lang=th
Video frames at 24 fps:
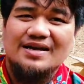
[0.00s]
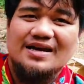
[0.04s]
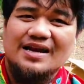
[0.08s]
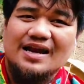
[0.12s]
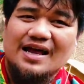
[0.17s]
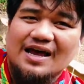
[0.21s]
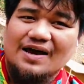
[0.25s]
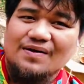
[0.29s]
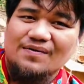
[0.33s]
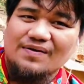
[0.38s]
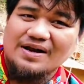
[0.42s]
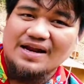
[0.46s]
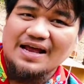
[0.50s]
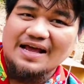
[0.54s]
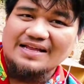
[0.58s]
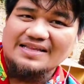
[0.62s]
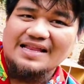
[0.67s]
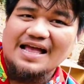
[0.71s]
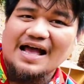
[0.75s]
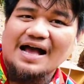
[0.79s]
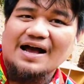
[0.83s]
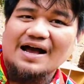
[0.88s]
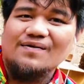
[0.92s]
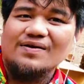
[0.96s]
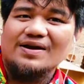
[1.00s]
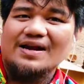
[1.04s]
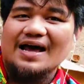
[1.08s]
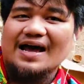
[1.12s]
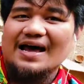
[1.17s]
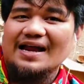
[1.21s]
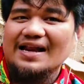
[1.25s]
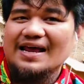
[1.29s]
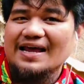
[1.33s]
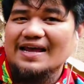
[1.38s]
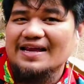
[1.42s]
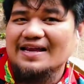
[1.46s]
นะเวลาตั้งเวลา
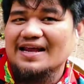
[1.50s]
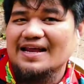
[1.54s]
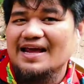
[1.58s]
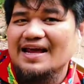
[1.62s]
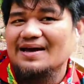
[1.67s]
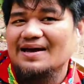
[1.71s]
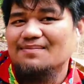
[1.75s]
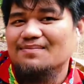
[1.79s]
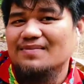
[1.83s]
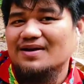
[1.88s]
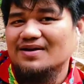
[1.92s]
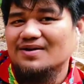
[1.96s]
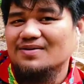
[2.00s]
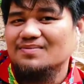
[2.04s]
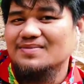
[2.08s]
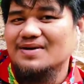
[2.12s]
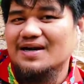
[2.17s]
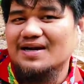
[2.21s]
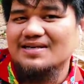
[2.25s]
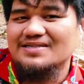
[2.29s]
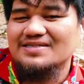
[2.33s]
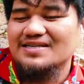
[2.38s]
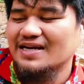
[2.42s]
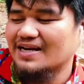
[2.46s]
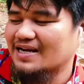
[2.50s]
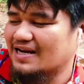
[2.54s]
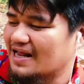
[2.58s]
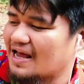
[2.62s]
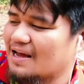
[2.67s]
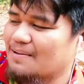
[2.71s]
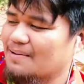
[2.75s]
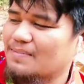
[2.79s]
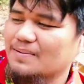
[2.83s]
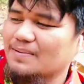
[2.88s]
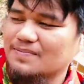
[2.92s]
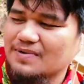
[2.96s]
อะไรนะฮะมันเหมือนจริงนะ
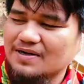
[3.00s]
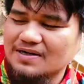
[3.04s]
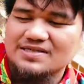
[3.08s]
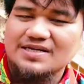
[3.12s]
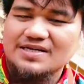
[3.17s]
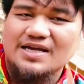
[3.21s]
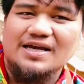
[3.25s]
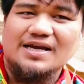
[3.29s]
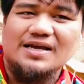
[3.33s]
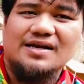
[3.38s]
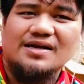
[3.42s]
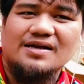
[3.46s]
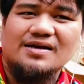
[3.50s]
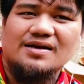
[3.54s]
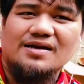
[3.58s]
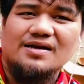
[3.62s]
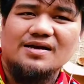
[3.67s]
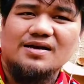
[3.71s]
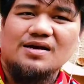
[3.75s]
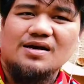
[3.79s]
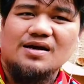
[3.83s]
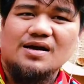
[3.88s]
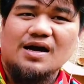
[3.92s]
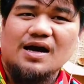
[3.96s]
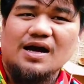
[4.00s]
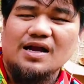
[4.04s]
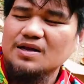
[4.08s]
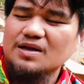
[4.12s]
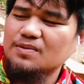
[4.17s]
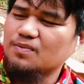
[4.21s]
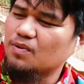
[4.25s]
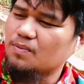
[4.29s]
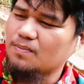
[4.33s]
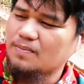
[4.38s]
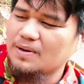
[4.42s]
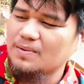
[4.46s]
ฮะมันเหมือนจริง อันนี้
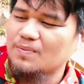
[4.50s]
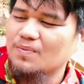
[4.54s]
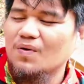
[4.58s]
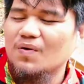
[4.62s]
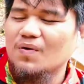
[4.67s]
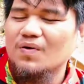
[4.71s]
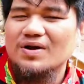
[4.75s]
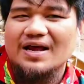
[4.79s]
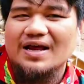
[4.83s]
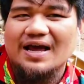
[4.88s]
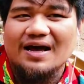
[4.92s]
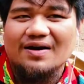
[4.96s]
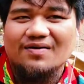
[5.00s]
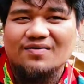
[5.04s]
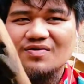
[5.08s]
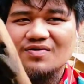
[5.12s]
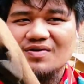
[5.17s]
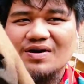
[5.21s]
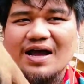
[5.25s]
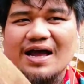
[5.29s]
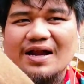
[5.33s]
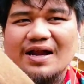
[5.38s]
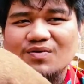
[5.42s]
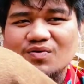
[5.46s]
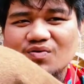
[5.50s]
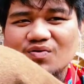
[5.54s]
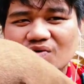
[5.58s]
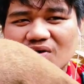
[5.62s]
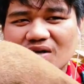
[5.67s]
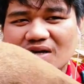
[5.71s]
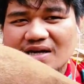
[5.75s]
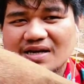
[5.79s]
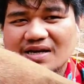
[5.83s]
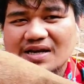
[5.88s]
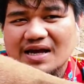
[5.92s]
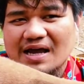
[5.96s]
ผมไม่โม้นะครับคุณลูกค้าดู
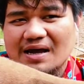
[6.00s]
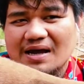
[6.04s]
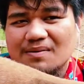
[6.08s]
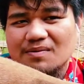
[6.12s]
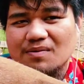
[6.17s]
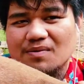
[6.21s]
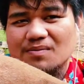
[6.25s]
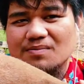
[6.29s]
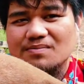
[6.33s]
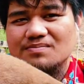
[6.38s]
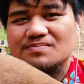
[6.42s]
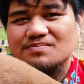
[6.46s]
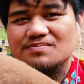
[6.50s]
เลยนะครับผม